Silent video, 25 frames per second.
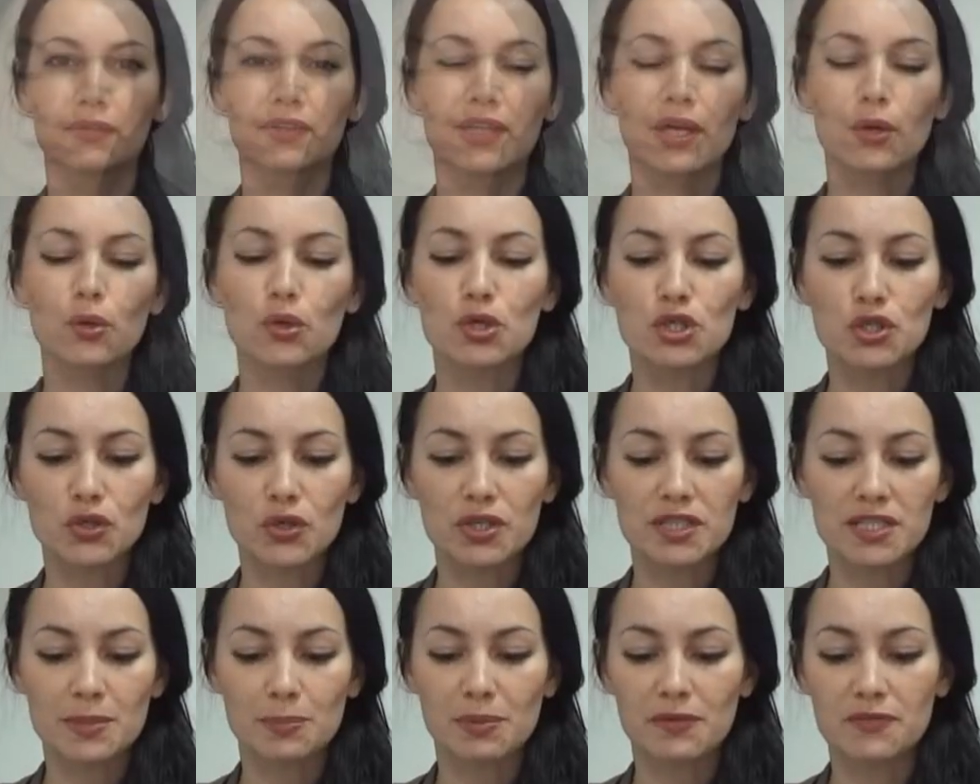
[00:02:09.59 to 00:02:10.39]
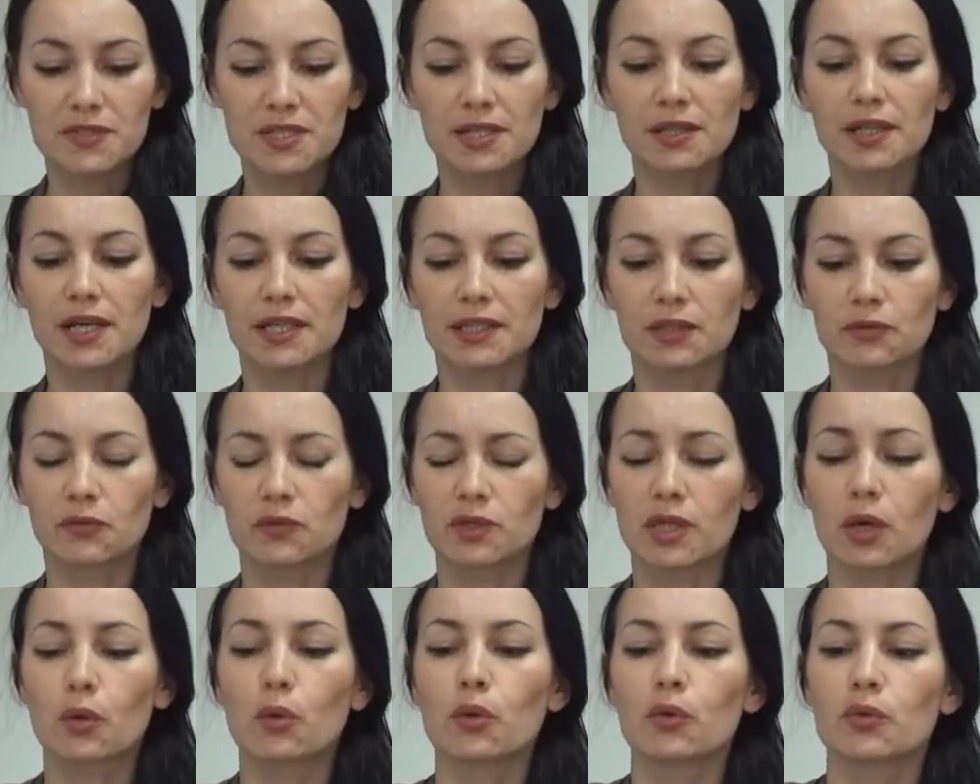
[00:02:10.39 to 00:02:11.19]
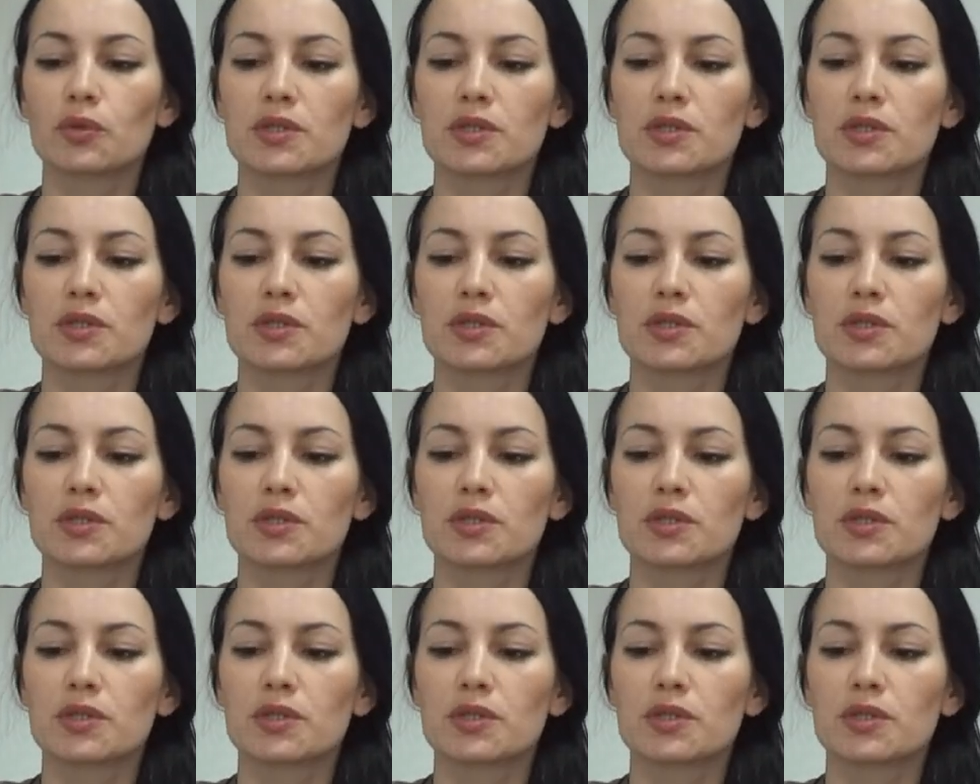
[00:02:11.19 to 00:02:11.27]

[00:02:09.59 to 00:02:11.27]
Второе, что я себе взяла, это вот такой